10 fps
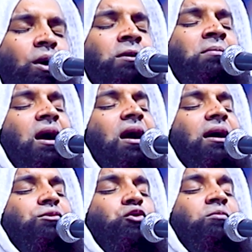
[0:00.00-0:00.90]
ওই মা
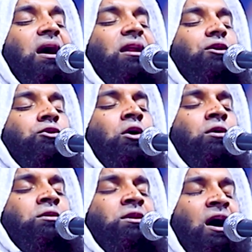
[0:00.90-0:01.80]
তোমারই
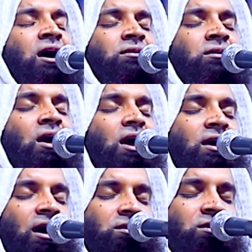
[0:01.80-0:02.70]
সস্তান
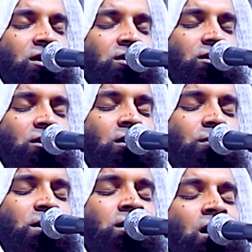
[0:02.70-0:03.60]
কাদিয়ানি
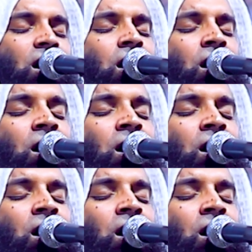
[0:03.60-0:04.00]
হবে না